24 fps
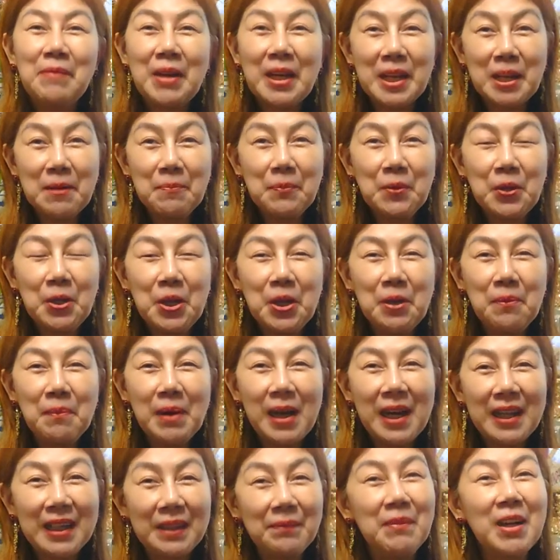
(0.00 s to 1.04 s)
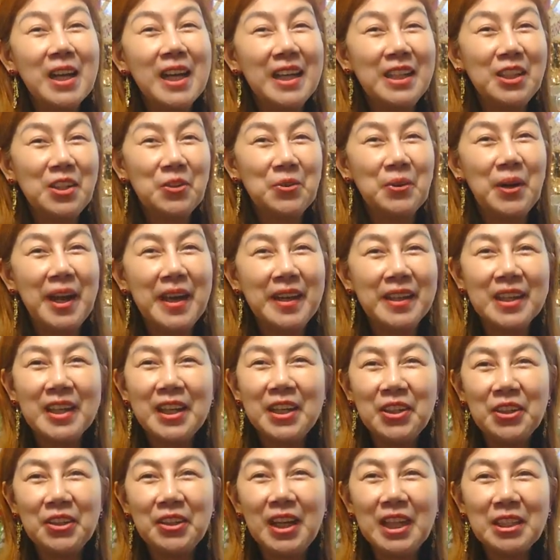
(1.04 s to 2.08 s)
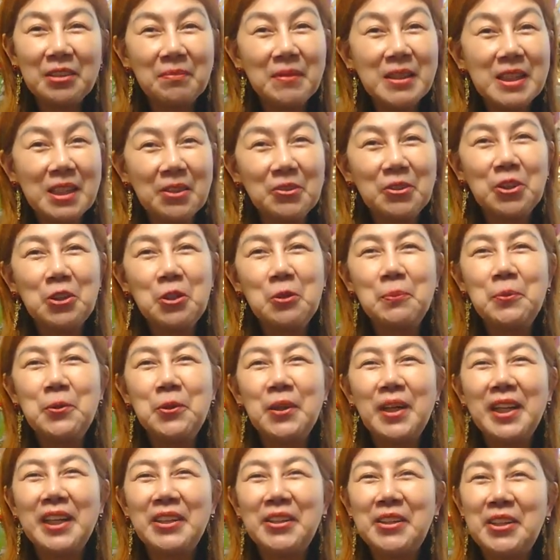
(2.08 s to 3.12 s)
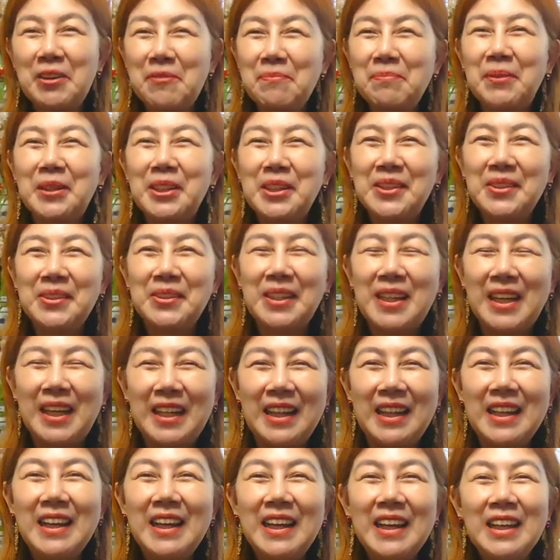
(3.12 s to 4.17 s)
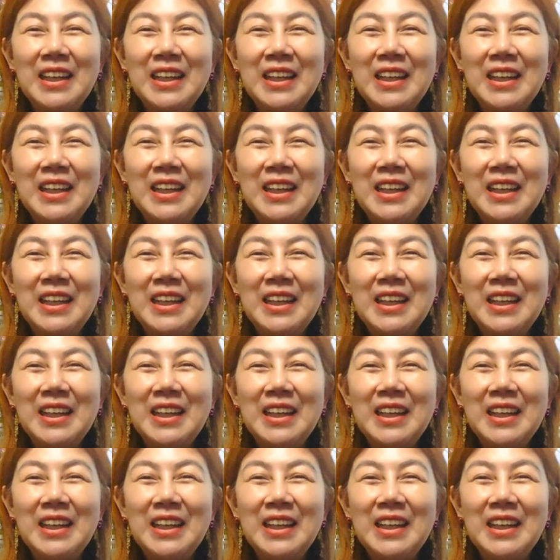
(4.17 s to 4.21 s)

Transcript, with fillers: para po ma maka-inquire kayo at masagot ko po kayo ng personal.